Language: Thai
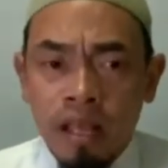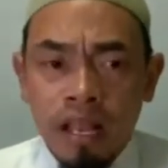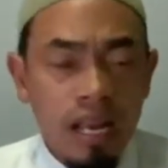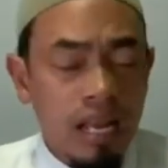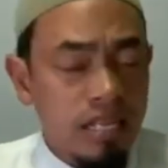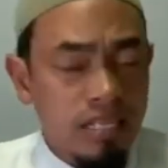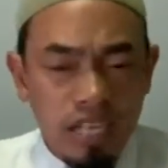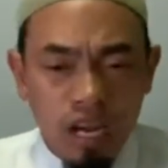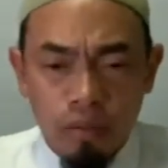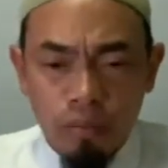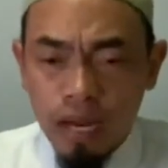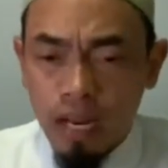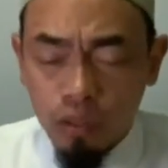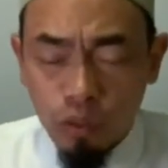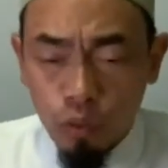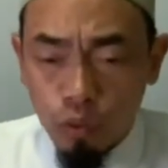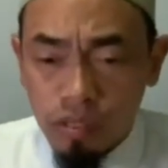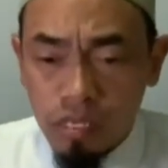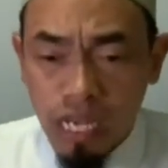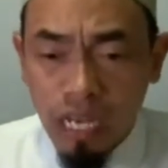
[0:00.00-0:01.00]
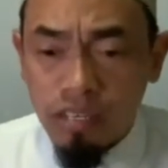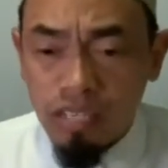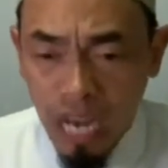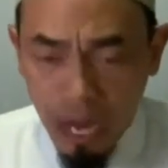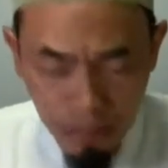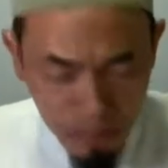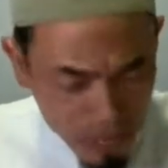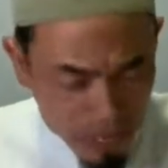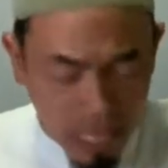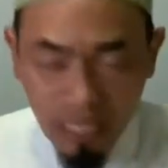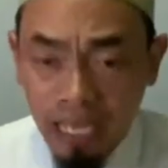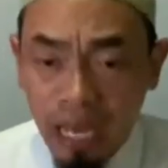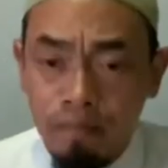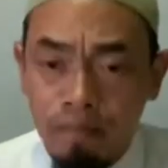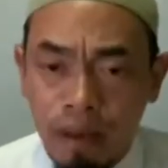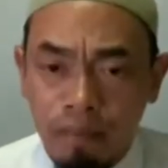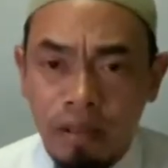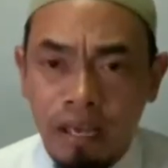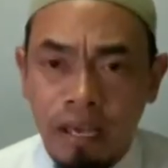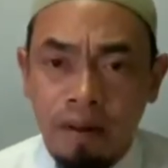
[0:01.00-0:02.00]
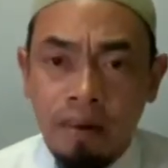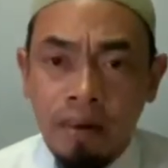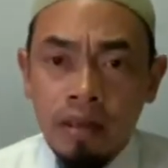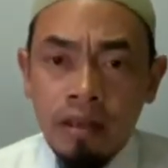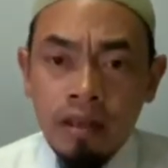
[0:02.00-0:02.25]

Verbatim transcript: และเจ้าไม่ได้ถูกสั่งใช้เพื่อกระทำแบบนี้